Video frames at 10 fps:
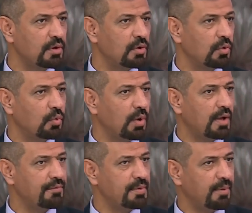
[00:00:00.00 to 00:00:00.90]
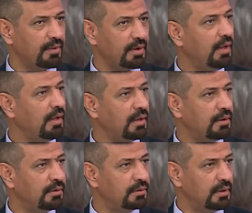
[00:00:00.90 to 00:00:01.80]
وفي بعض الأحيان
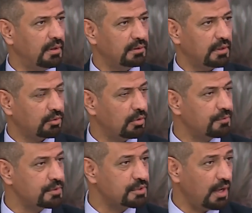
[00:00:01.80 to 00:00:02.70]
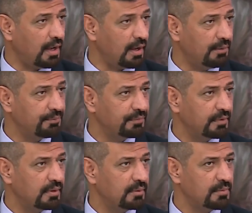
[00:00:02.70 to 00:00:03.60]
آه، تدخل في شحة
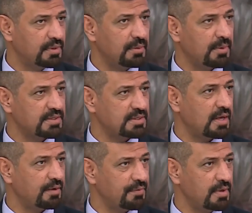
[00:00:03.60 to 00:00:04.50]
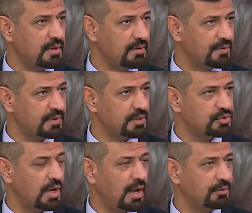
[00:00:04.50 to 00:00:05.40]
مثل ما صار في فترة
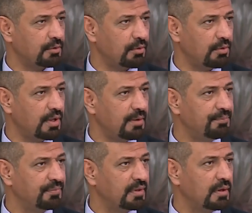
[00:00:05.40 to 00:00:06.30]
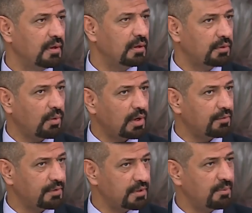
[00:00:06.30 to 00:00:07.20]
جائحة كورونا
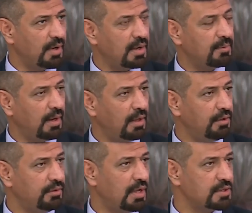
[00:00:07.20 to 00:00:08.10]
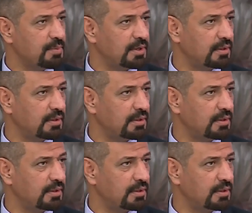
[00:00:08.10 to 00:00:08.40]
توقفت المعامل عن إنتاج مادة